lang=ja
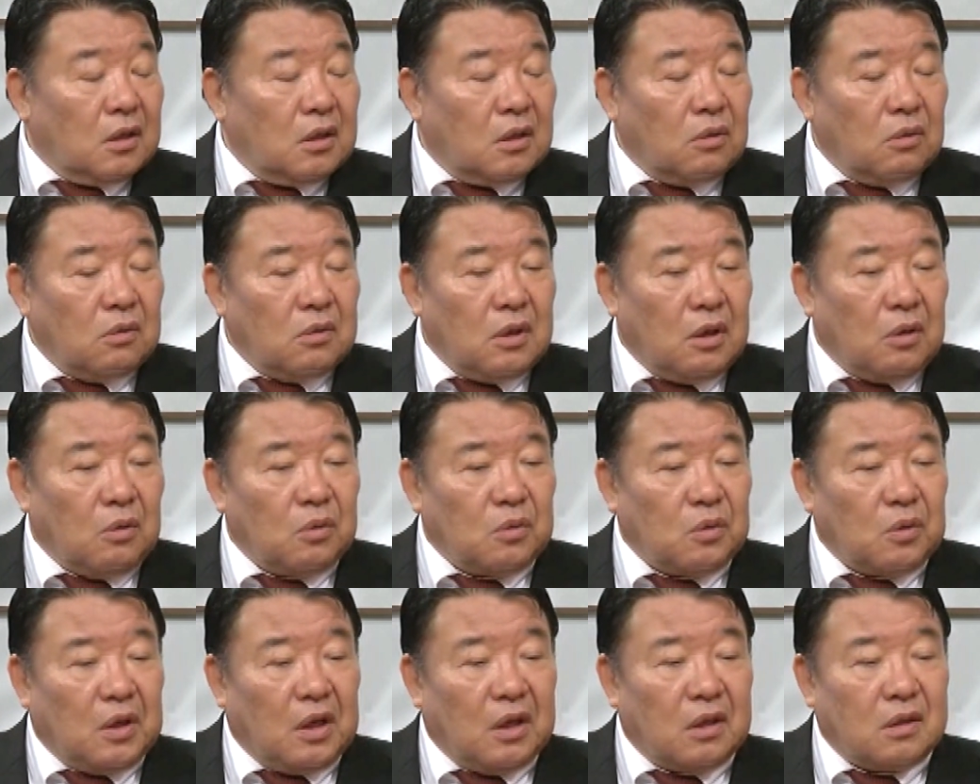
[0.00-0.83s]
いろんなこ
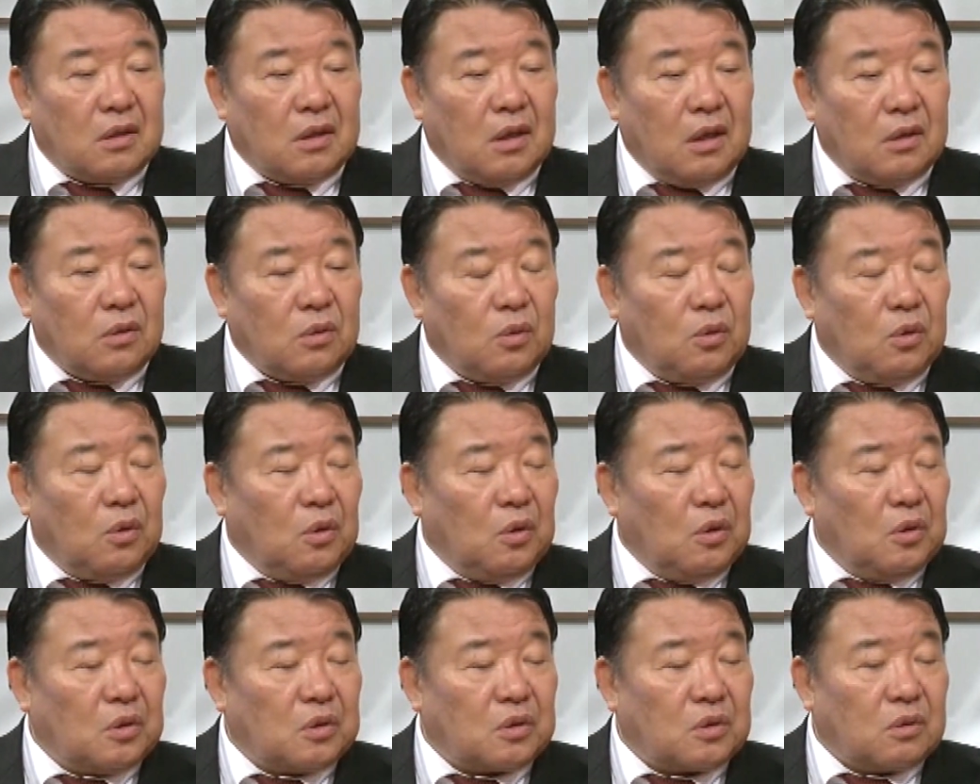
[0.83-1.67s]
とをやった
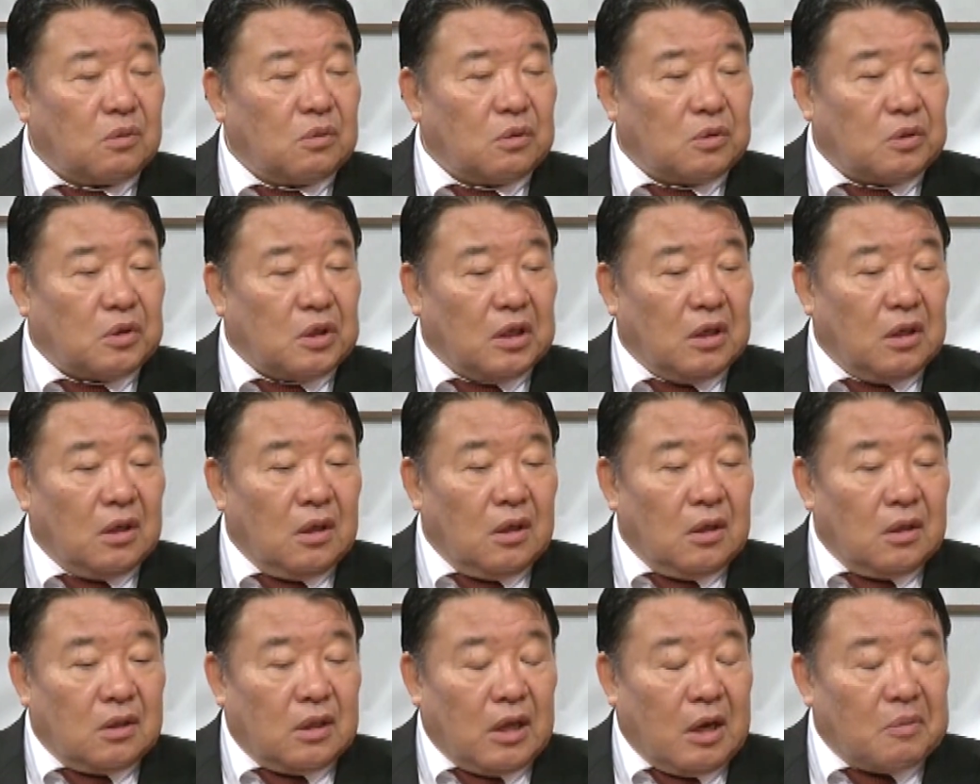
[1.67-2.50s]
後そういうふうに
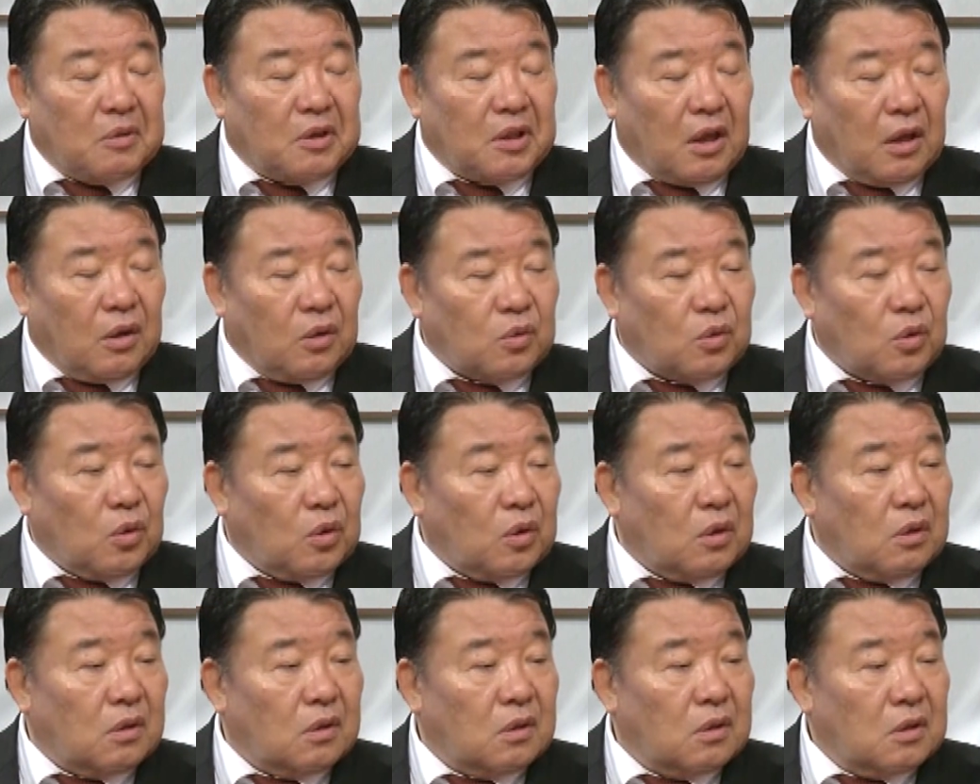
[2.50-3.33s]
ダメだよ
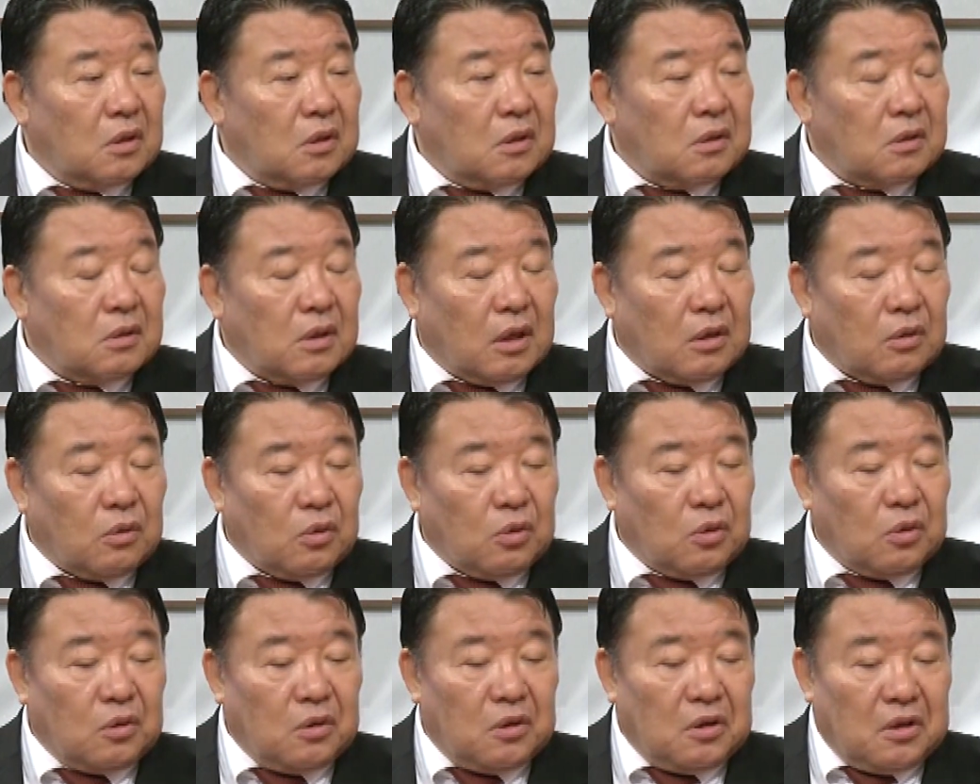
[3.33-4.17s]
と、えー、あ
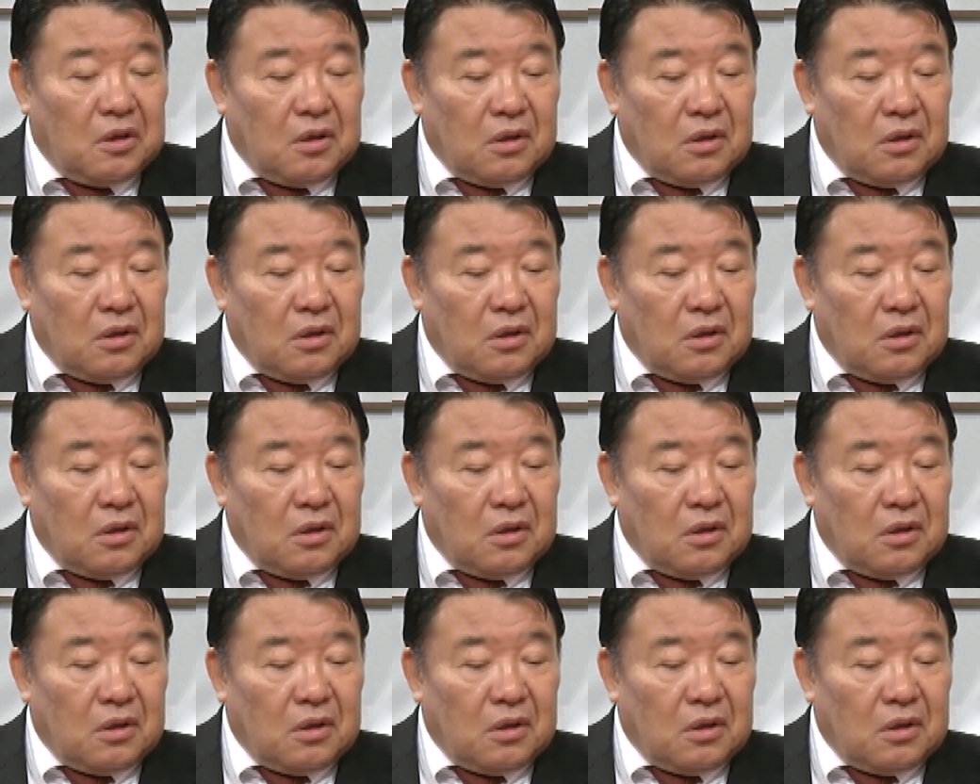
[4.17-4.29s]
の